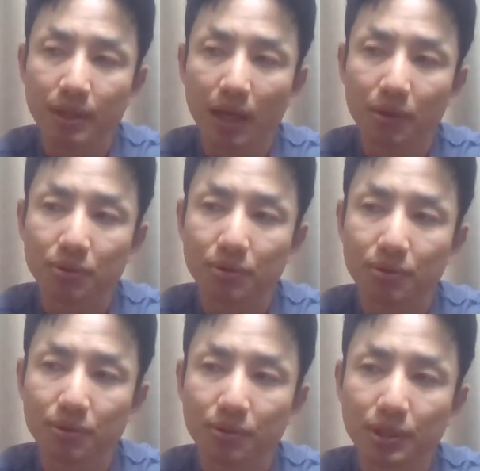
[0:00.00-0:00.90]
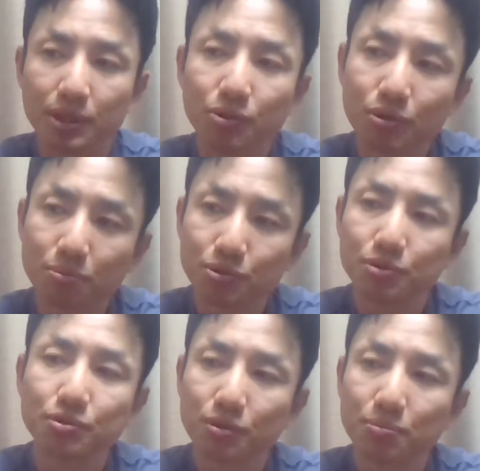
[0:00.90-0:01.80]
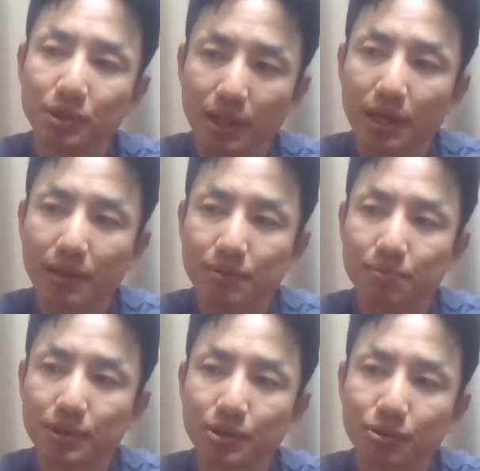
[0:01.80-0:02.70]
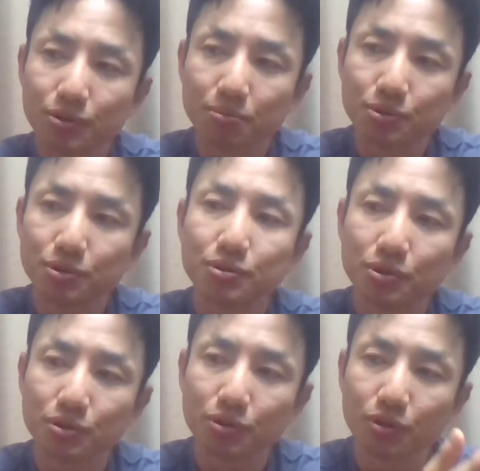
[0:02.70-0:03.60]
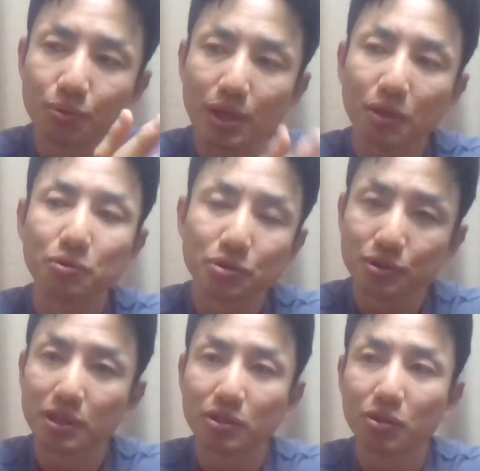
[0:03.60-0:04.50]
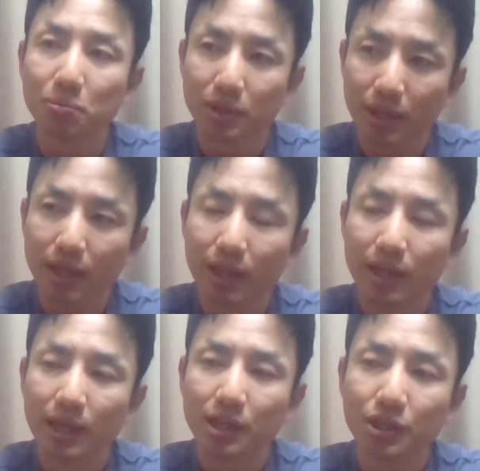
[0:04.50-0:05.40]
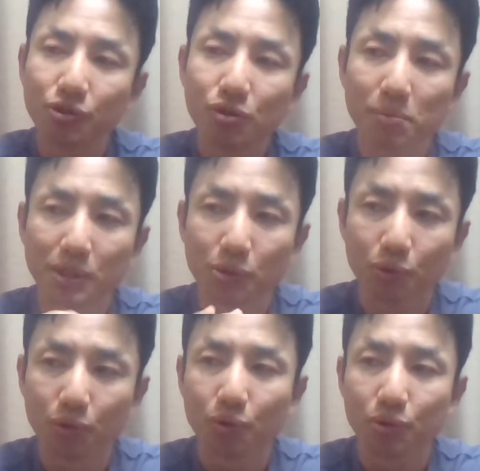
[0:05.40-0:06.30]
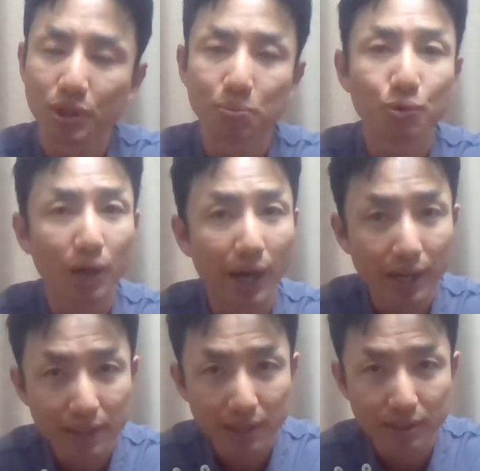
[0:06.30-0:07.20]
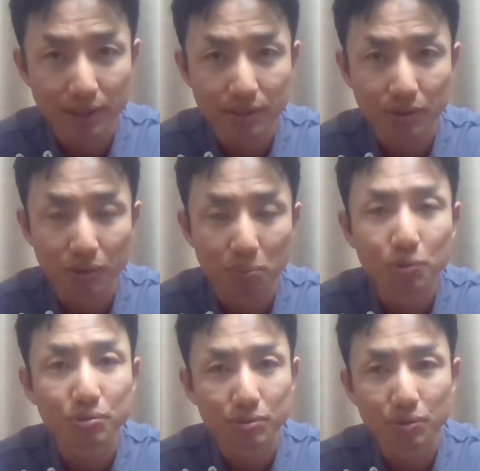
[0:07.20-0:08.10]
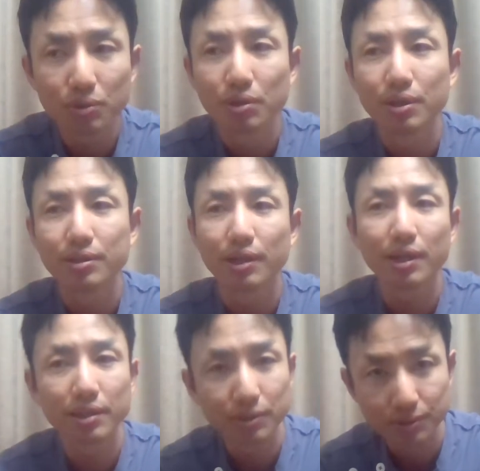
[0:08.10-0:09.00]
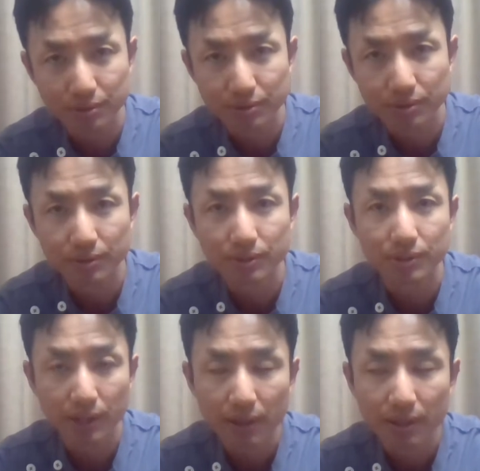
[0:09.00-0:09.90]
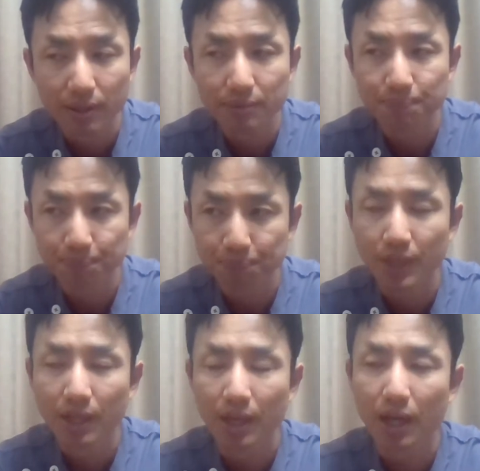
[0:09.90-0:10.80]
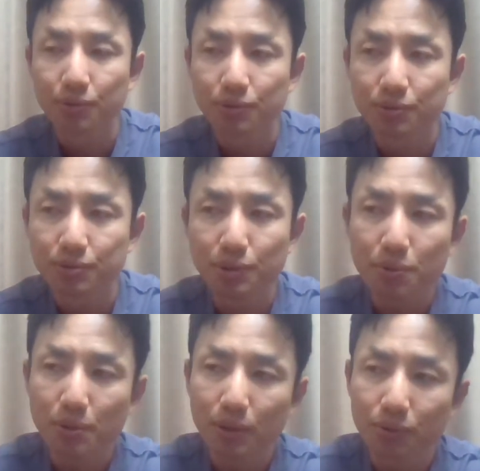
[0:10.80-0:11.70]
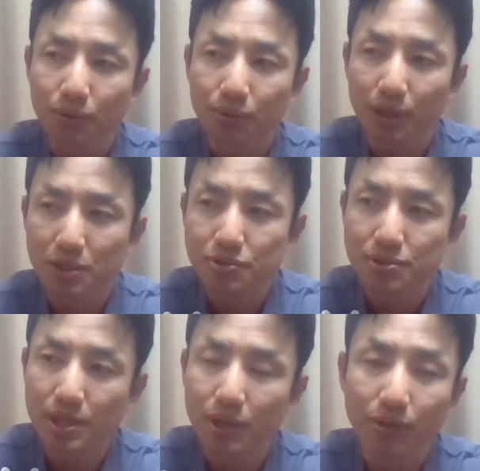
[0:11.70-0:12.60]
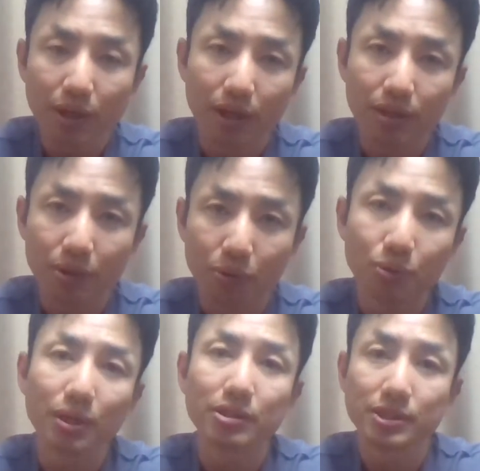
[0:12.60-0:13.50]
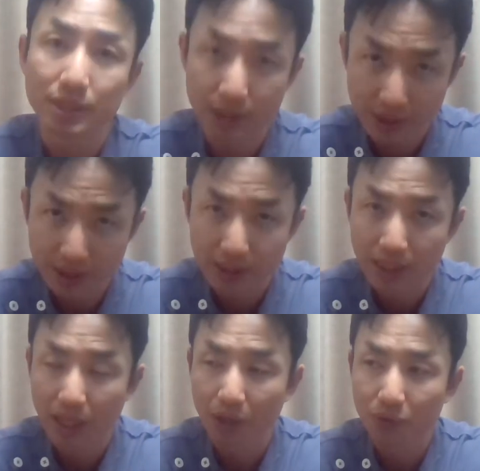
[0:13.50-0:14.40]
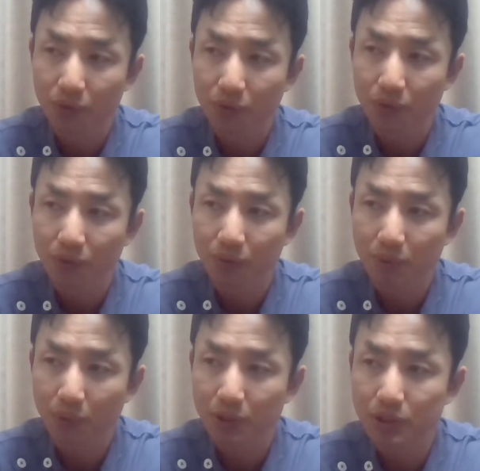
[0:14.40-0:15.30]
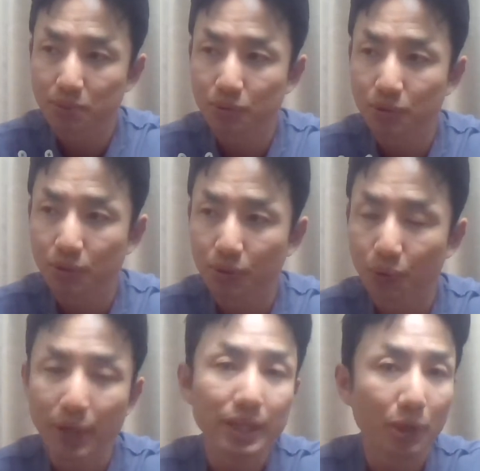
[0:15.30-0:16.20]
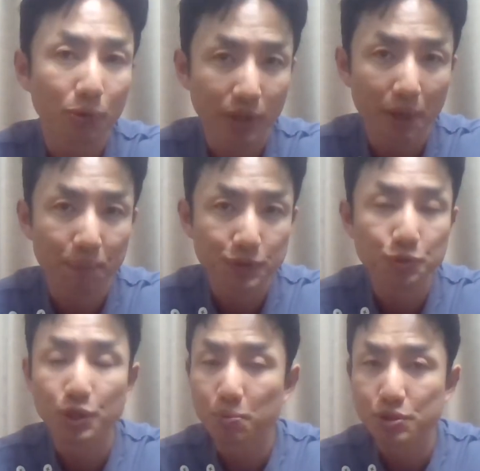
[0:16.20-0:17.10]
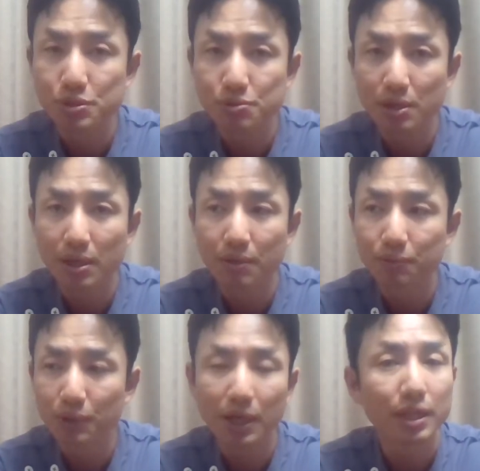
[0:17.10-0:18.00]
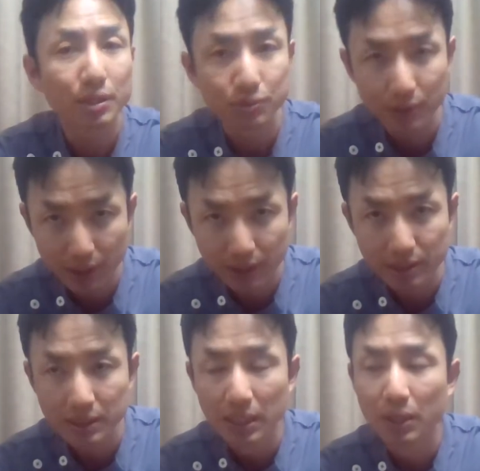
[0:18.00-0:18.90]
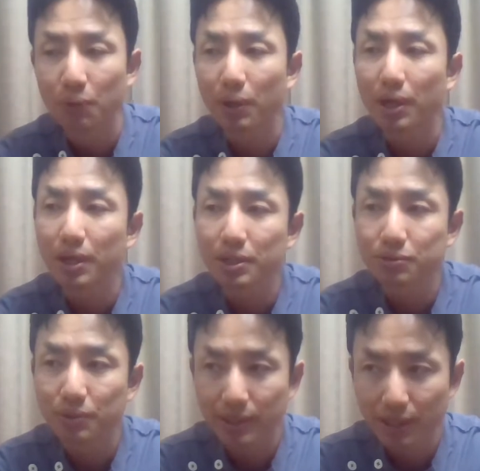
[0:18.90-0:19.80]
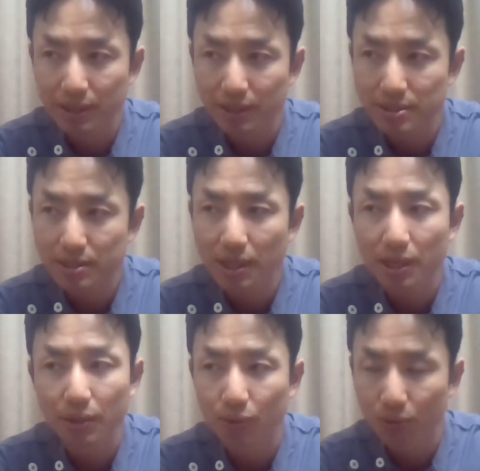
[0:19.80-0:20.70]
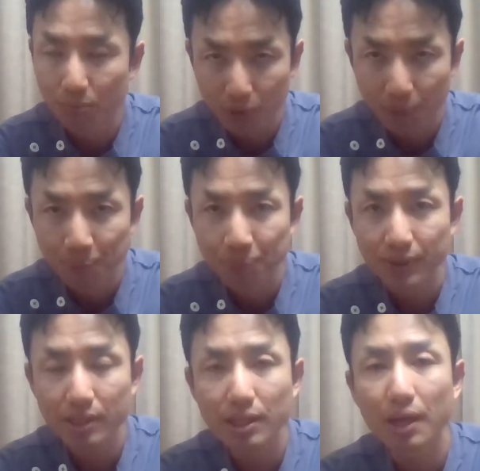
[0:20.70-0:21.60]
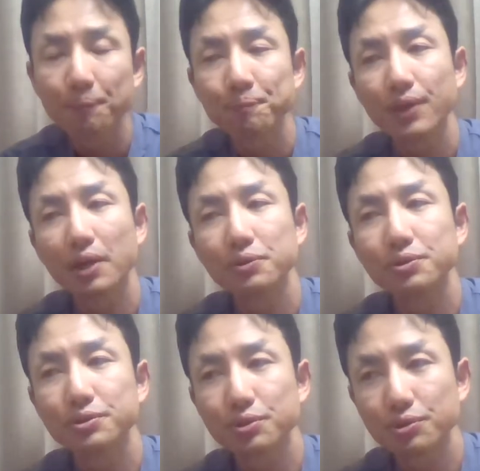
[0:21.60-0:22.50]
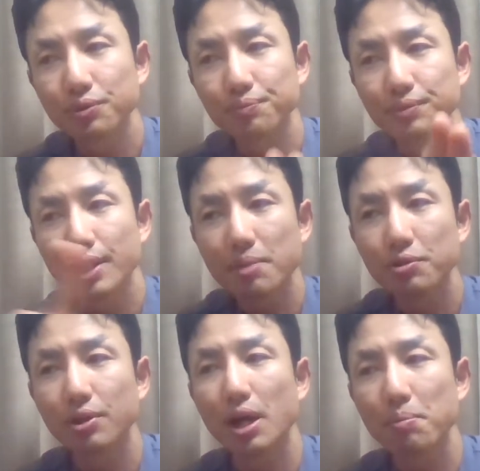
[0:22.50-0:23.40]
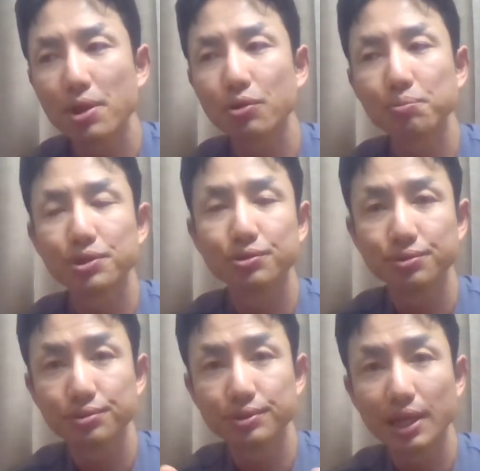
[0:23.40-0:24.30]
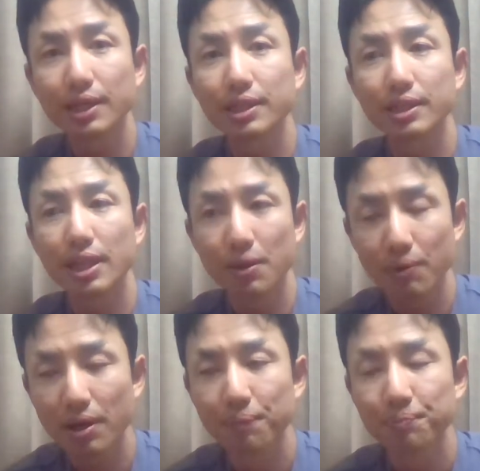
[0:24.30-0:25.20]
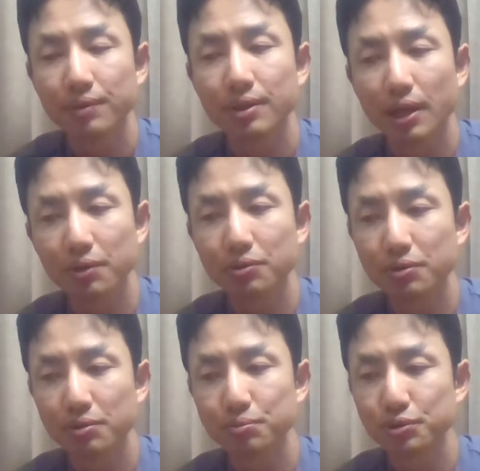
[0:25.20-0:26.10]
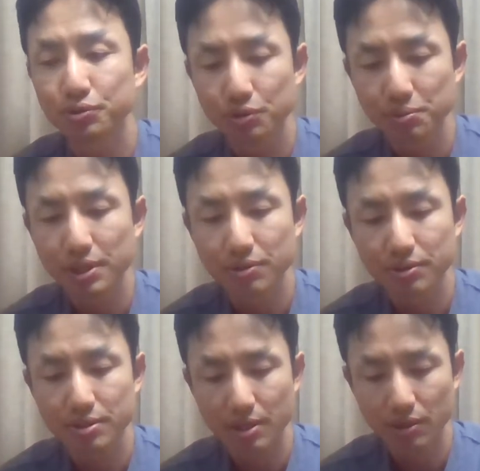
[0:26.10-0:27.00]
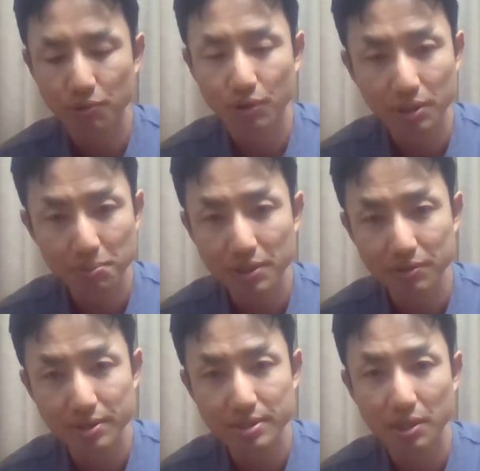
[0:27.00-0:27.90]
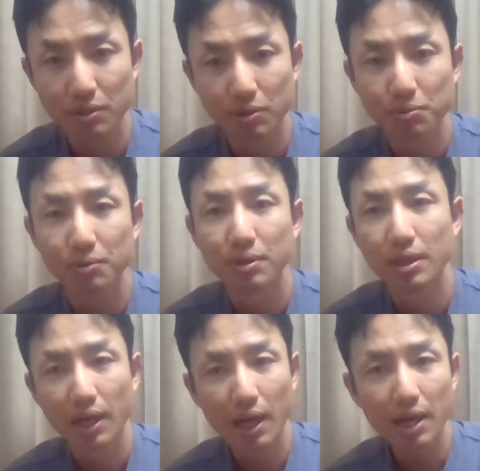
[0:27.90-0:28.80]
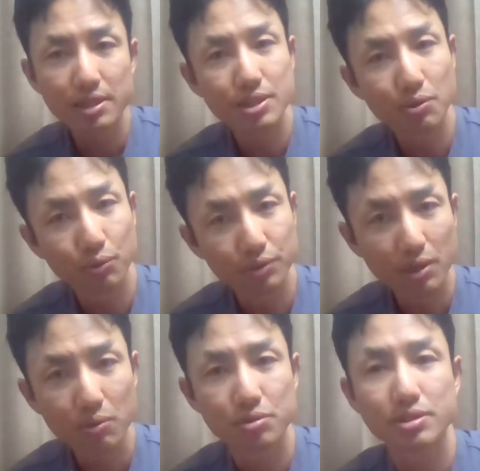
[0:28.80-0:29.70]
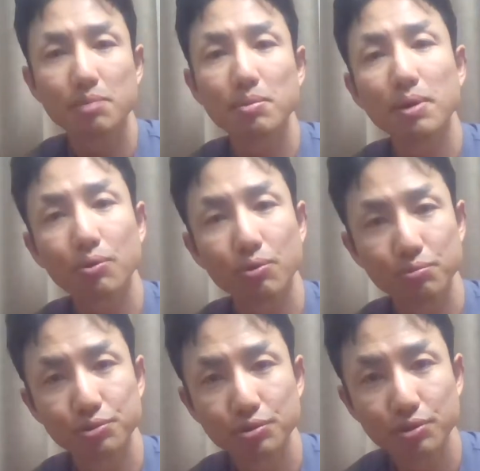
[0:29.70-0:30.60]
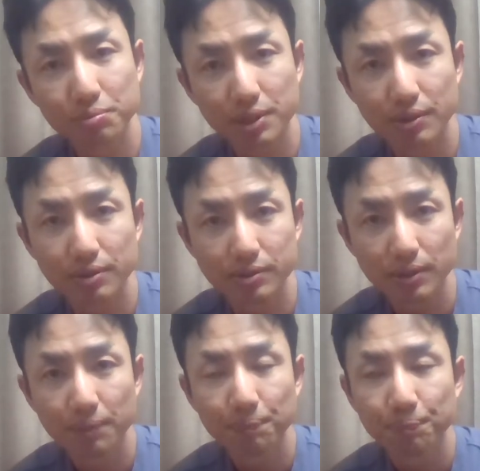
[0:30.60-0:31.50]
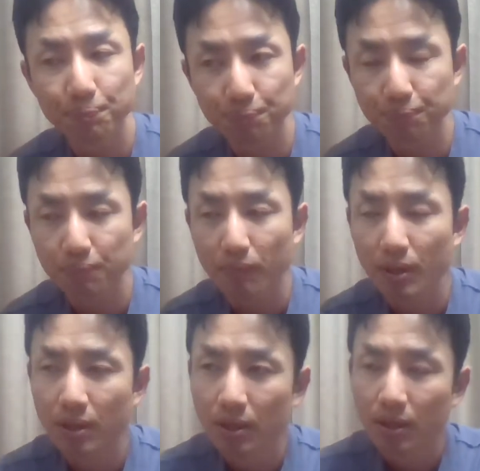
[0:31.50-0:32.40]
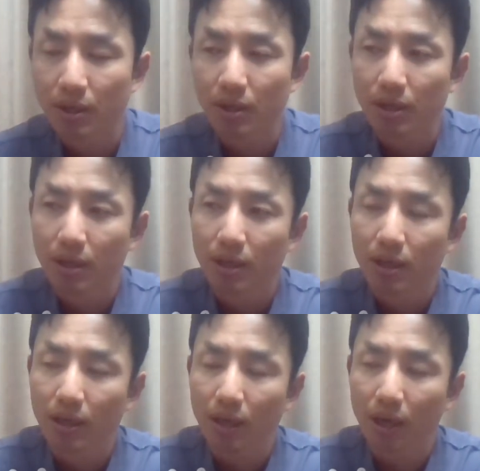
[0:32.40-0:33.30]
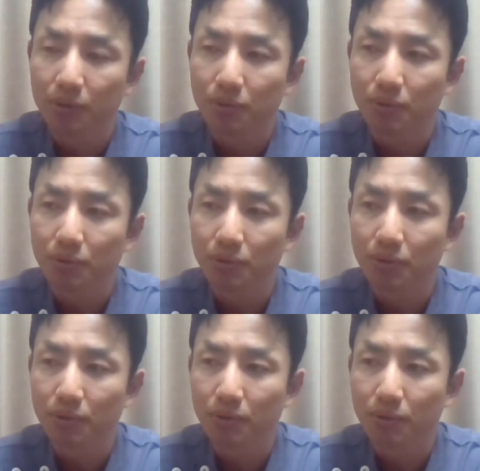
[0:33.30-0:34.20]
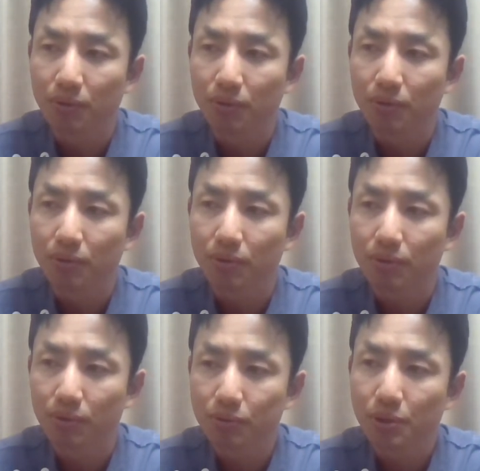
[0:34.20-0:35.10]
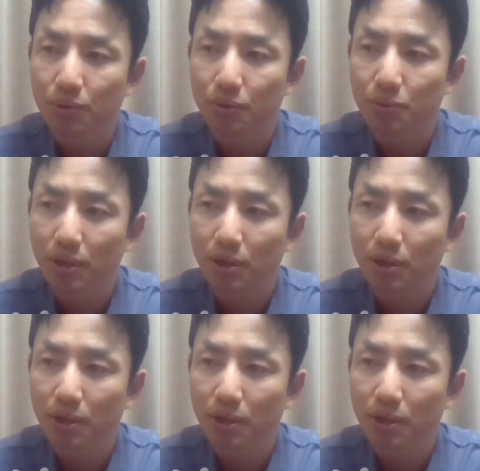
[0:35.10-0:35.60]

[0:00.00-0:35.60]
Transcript: あの昨日のブログを見て昨日のブログのその我が子の姿を見て昨日までのこの子にはもう会えないんだって思うと泣けてくるっていうんですよね。うん、あのそれはあの感受性が豊かってことだしあの、まあ、私も親なのでその気持ちは分からなくはないです。分からなくはないんですけれどもただあのそのテレビの画面を見る限りではあのブログを見てるんですけどもこうやって見てるんですけれども赤ちゃんをこう抱っこしたままこうブログを見ているんですよね。うん、あのー、本当にこう我